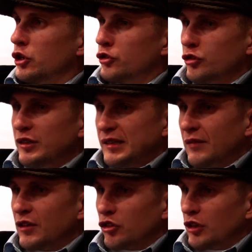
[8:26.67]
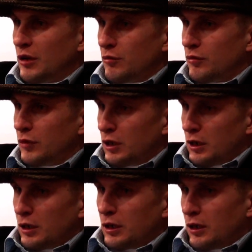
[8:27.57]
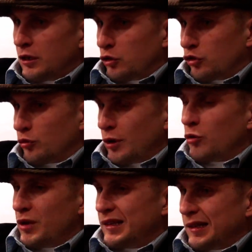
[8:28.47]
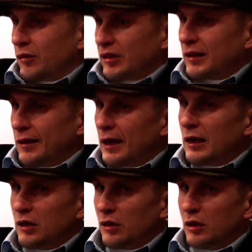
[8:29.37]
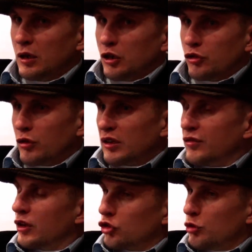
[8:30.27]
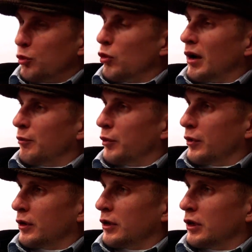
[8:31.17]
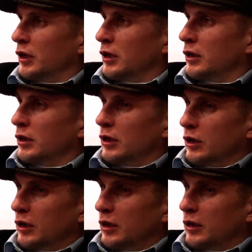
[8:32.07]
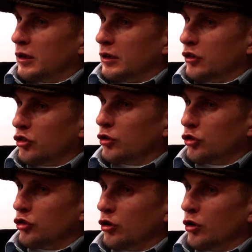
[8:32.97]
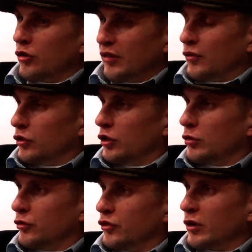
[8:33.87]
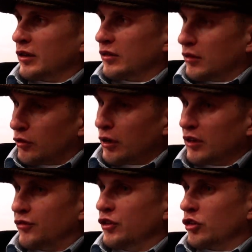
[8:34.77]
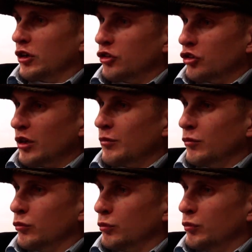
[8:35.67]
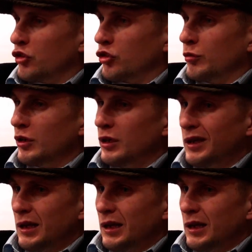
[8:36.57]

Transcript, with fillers: czyli stawia się nam e, to, co miało miejsce na ostatniej gali, coraz większy pułap e, e, jeśli chodzi o zawodników, coraz, coraz wyżej gdzieś tam mierzymy.